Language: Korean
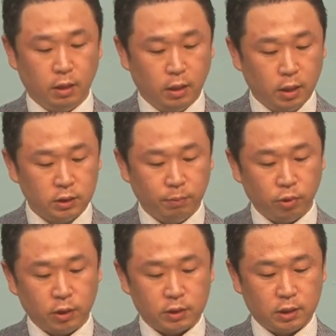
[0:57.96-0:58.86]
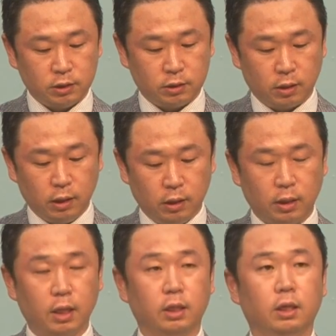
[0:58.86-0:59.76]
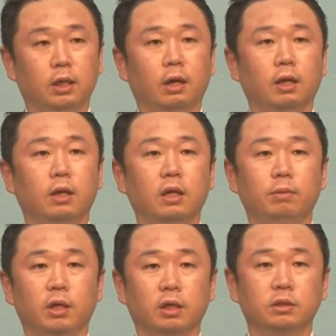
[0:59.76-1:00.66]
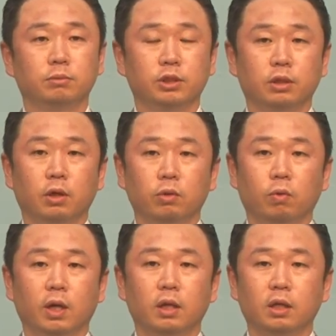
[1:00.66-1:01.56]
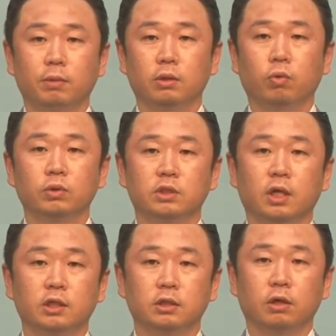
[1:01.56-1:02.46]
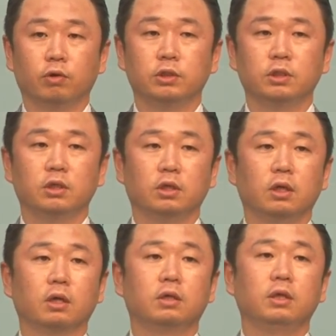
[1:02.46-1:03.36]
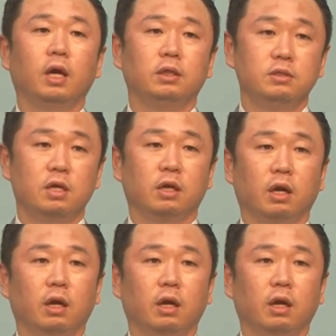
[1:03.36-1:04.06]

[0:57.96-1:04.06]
시편 기자는 이 땅이 하나님이 계심을 또 하나님이 통치하시는 것이 그의 인생에